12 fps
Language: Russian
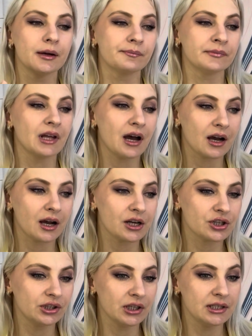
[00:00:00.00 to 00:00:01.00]
на
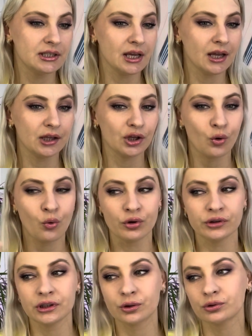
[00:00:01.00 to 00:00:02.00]
каждый день,
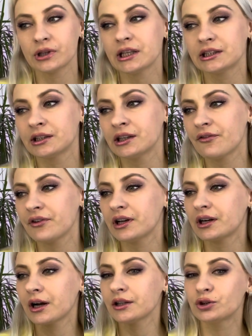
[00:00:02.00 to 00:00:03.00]
он и куда-то на
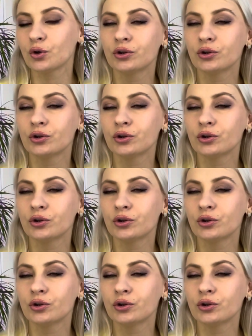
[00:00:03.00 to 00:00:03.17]
выход,